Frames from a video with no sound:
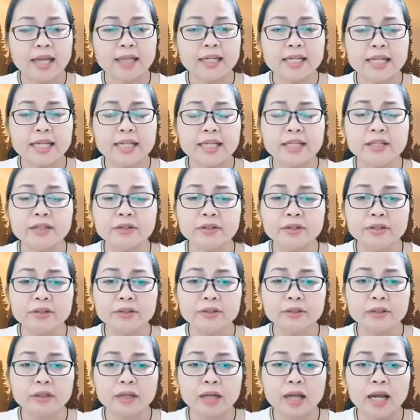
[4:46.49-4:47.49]
Đi giữa
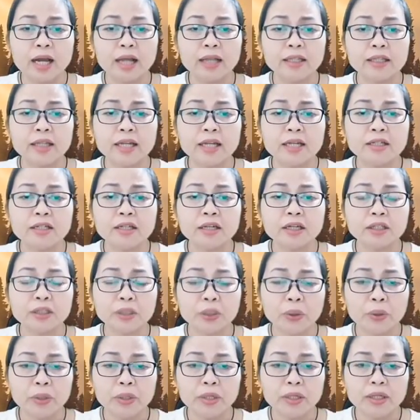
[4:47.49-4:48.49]
đường thì trời
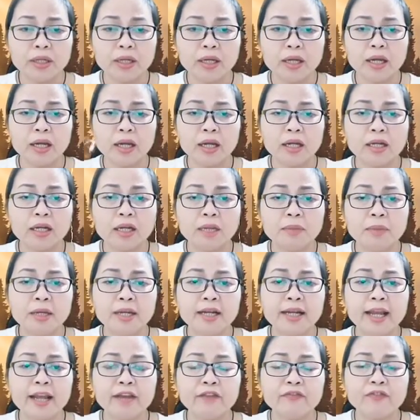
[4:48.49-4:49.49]
tối, nên
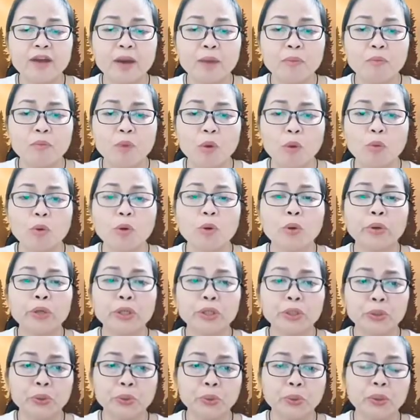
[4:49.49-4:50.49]
mới ghé vào một
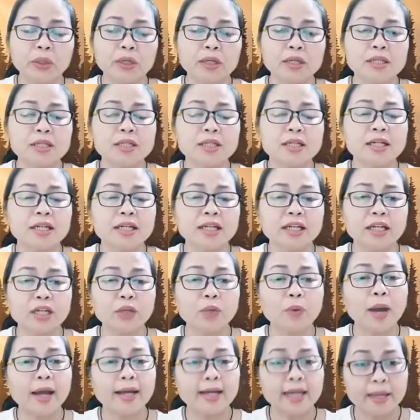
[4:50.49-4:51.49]
ngôi chùa xin
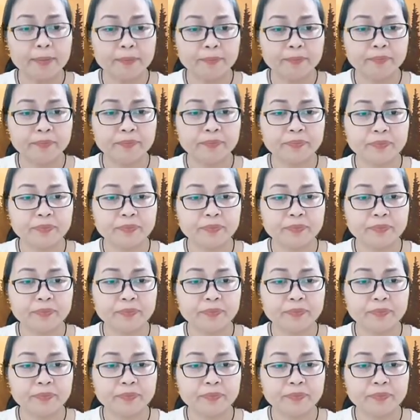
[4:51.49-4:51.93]
nghỉ qua đêm.